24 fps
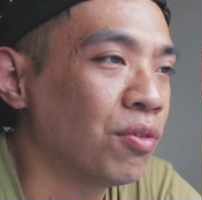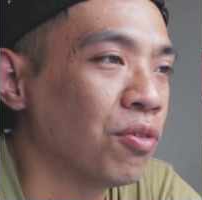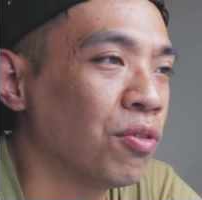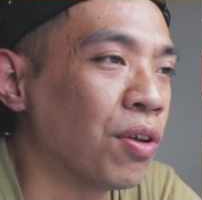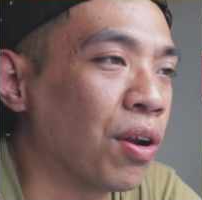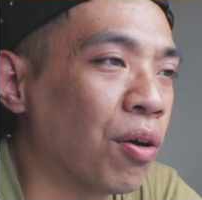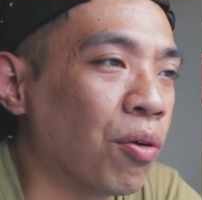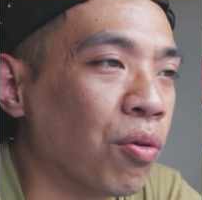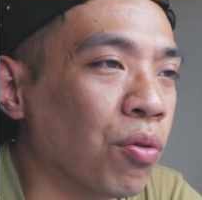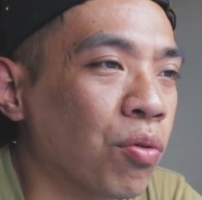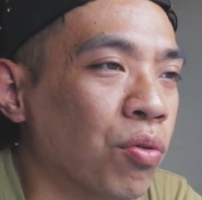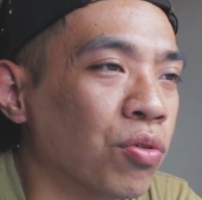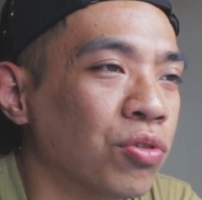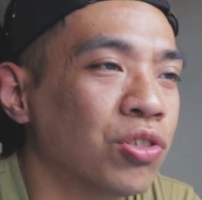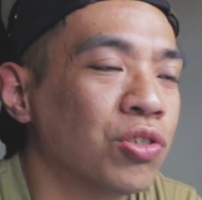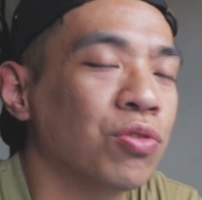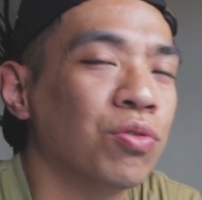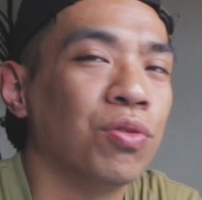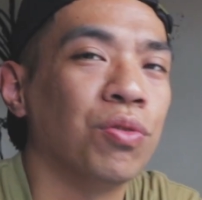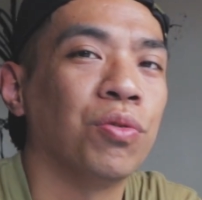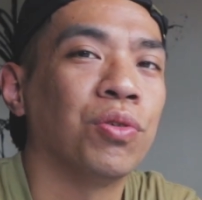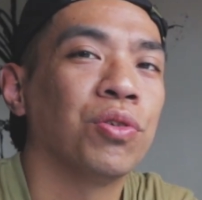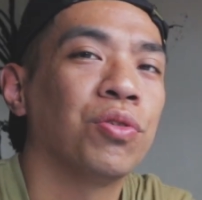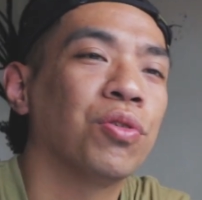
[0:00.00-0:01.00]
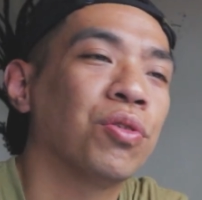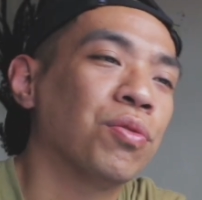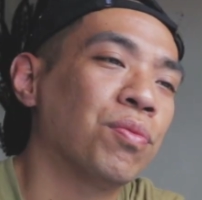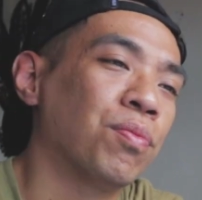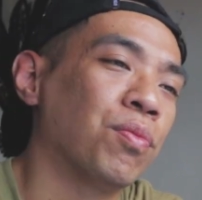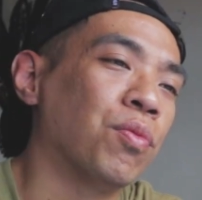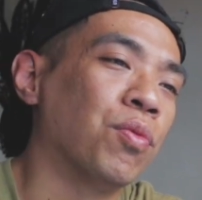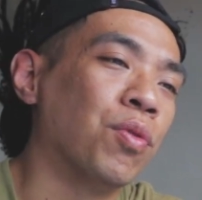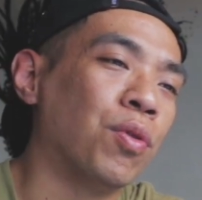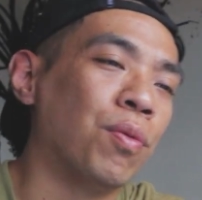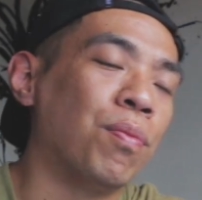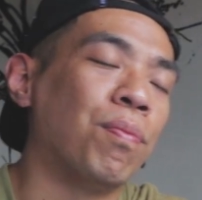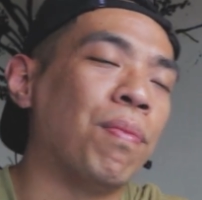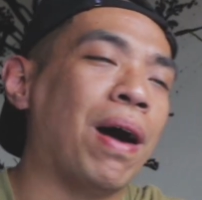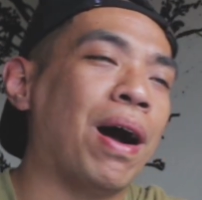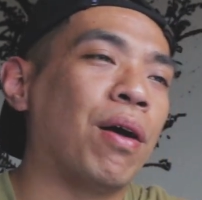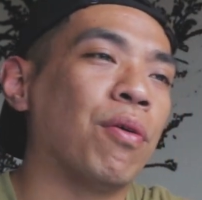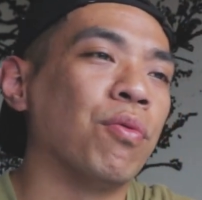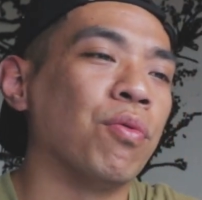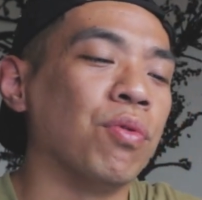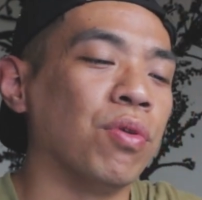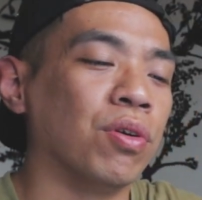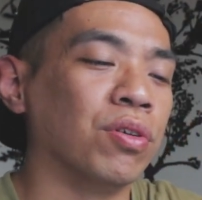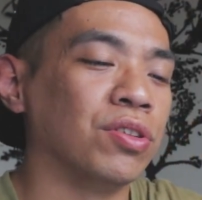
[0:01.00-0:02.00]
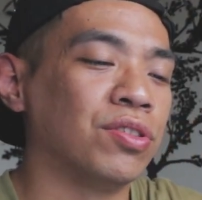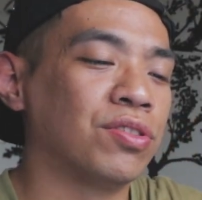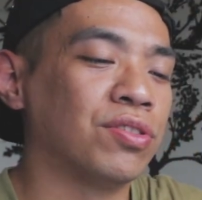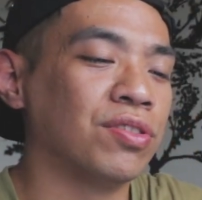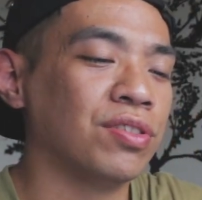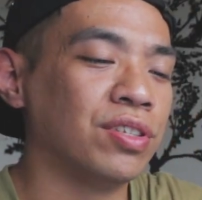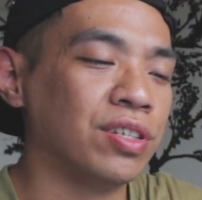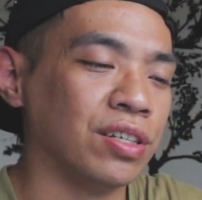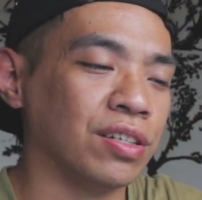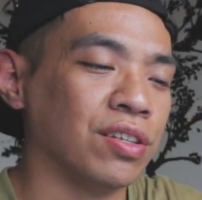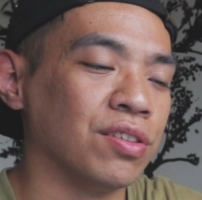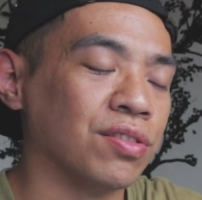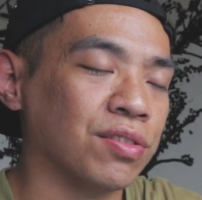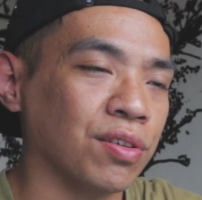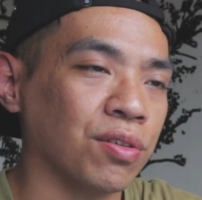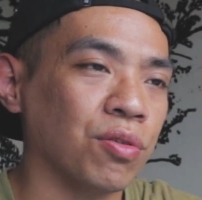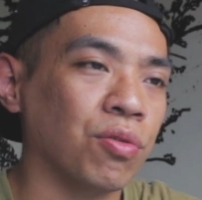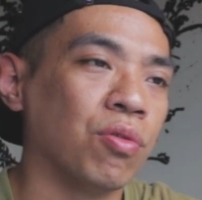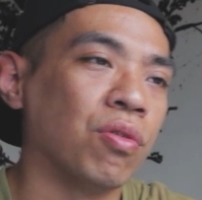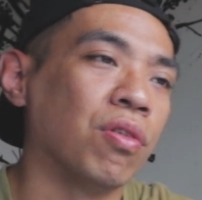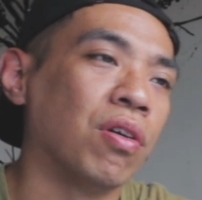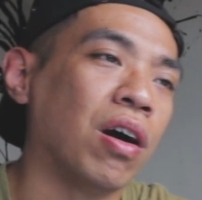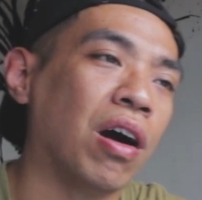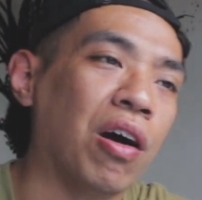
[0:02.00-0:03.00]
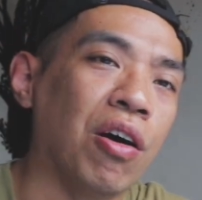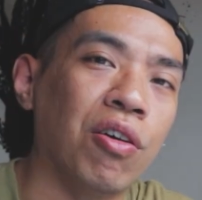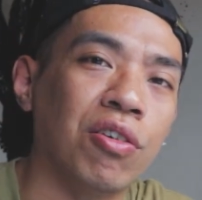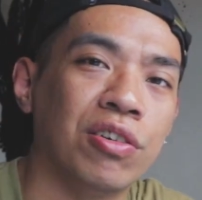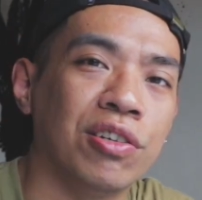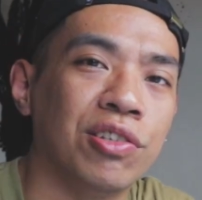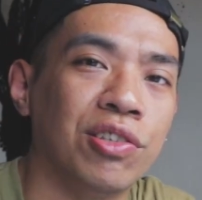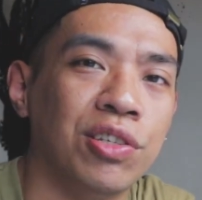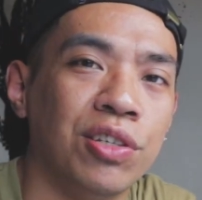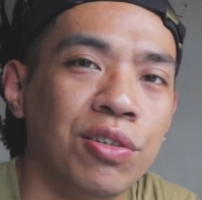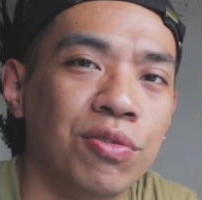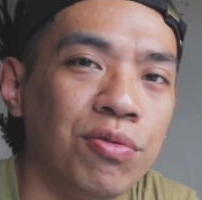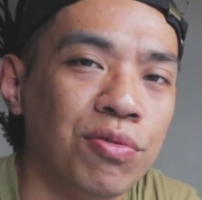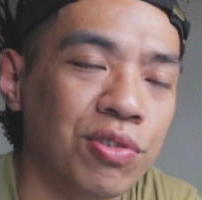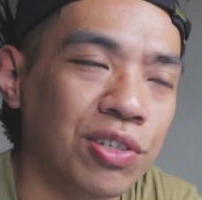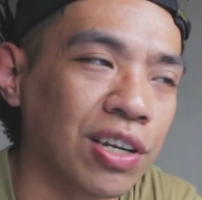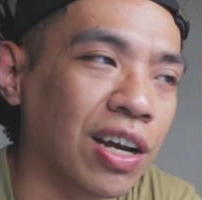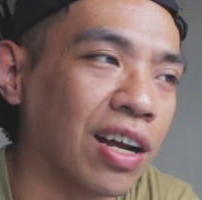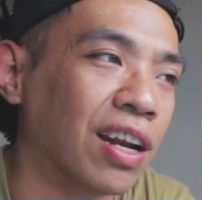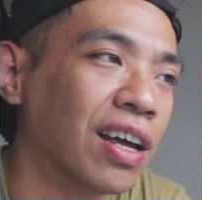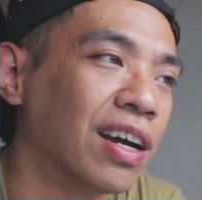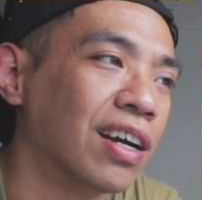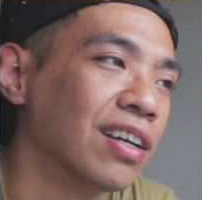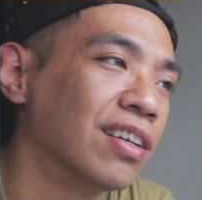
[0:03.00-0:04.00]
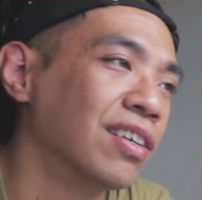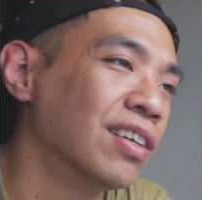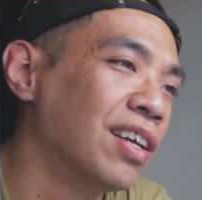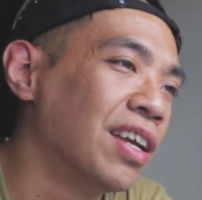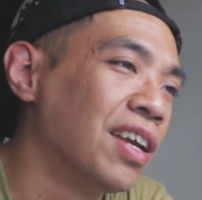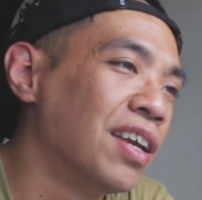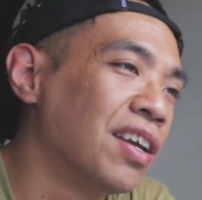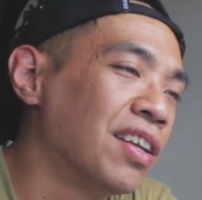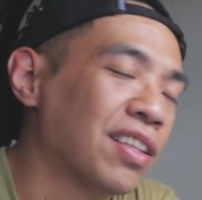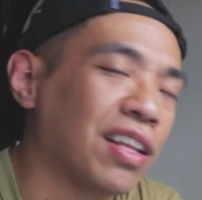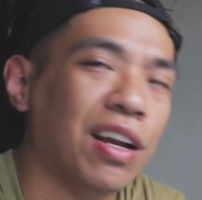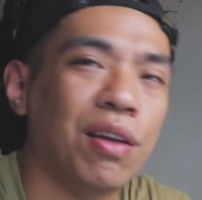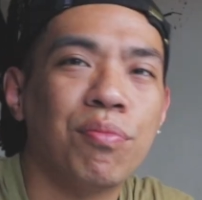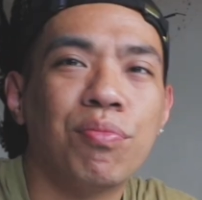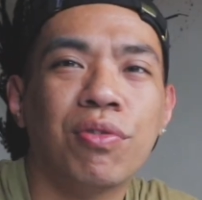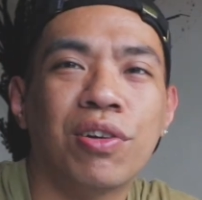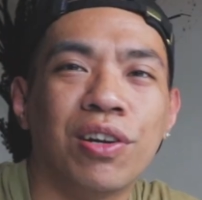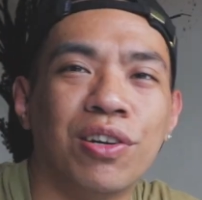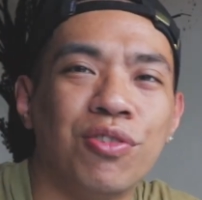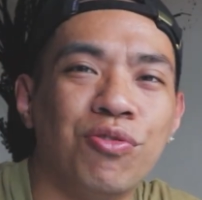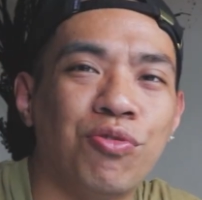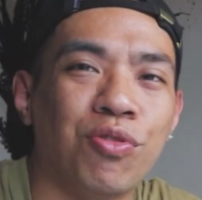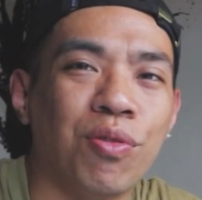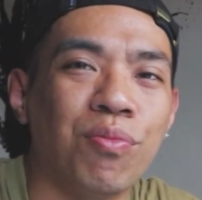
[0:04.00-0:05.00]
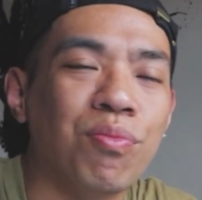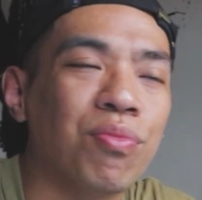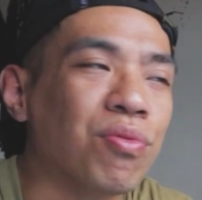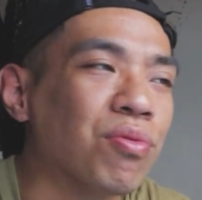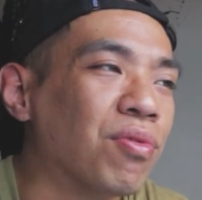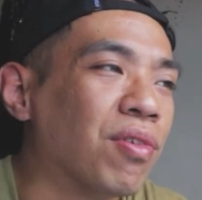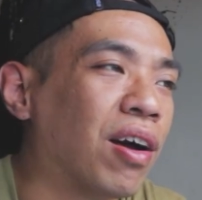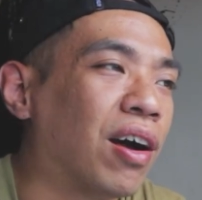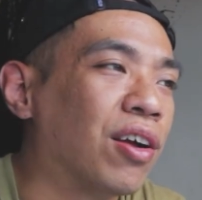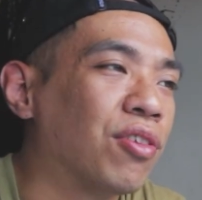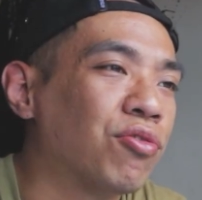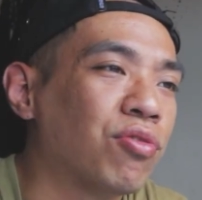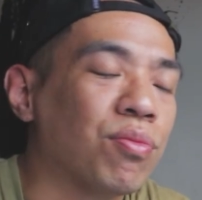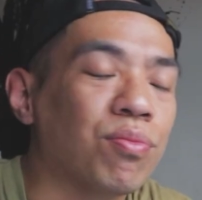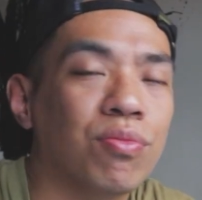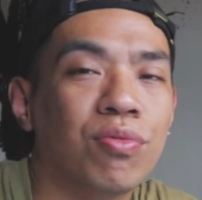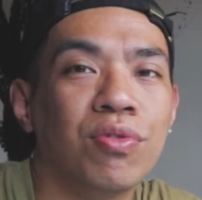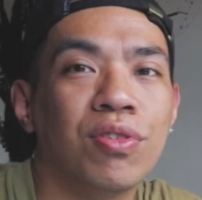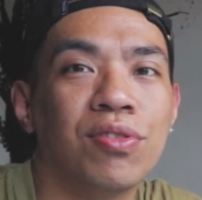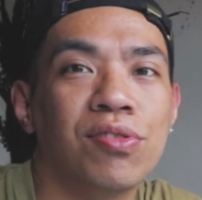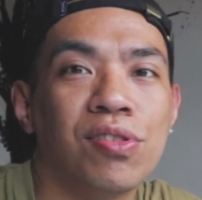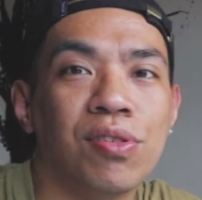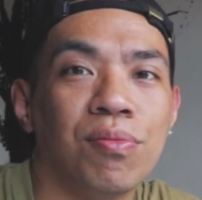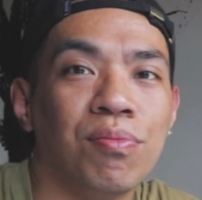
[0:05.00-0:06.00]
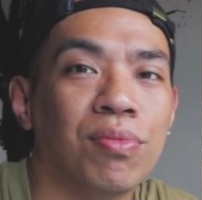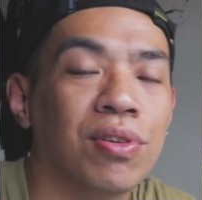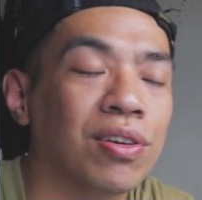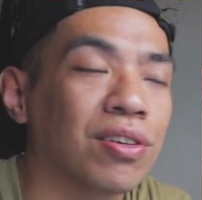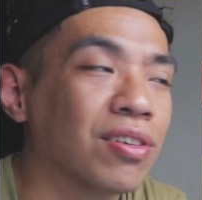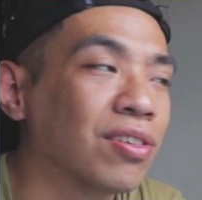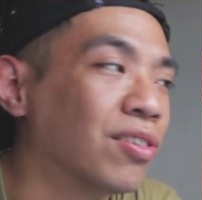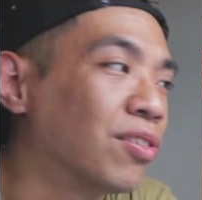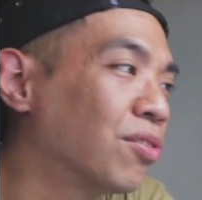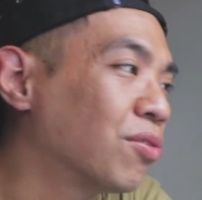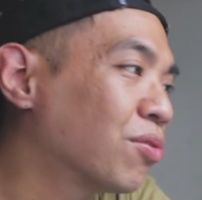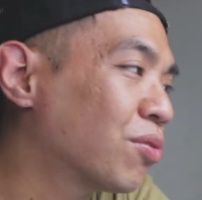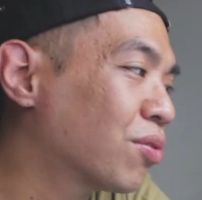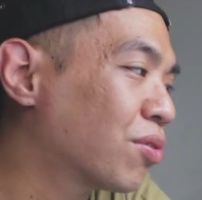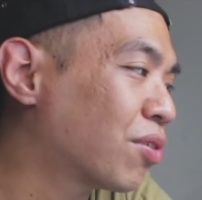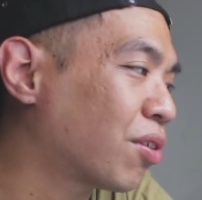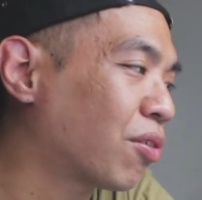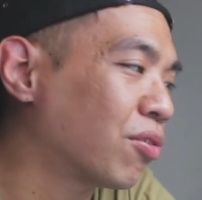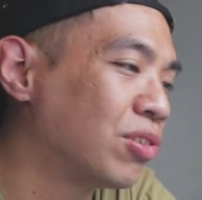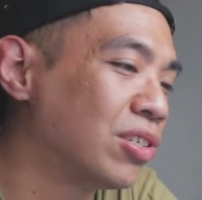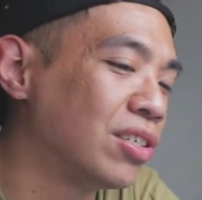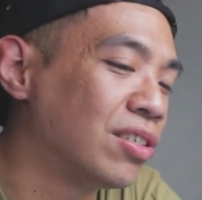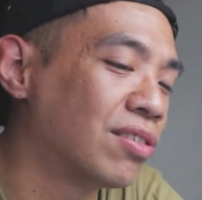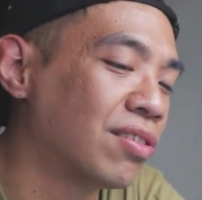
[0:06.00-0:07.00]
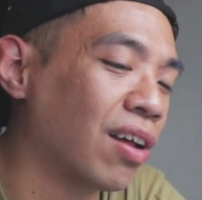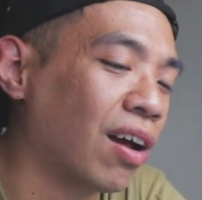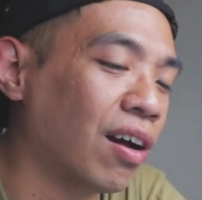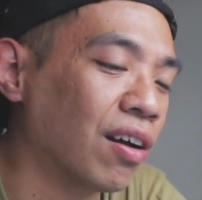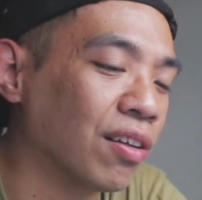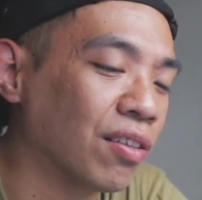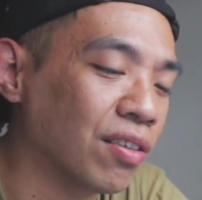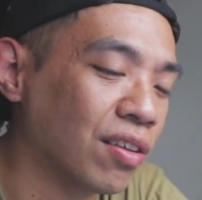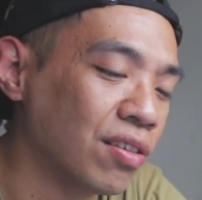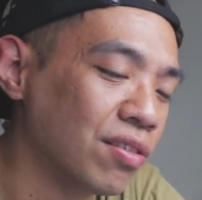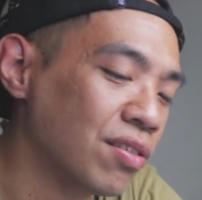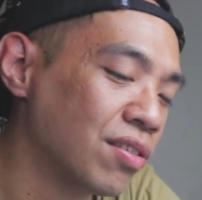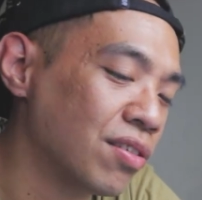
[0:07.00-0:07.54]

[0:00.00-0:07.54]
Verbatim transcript: 原来我过去，我有我把我之前的生活好好的记录下来了，当然不可能全部啦，全部一支影片可能就是超级长，但